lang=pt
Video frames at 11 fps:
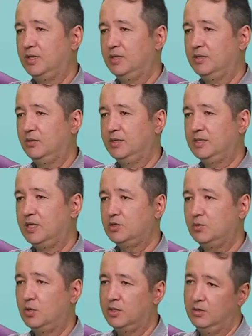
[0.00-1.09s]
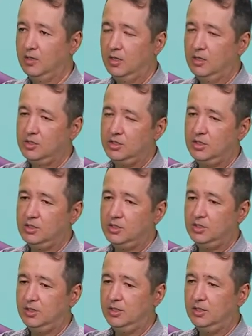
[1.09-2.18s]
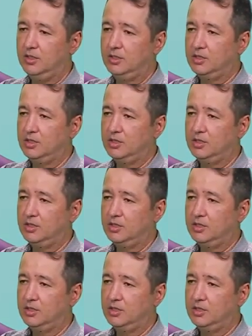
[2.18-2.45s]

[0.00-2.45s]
Né? Então, esse networking te, te,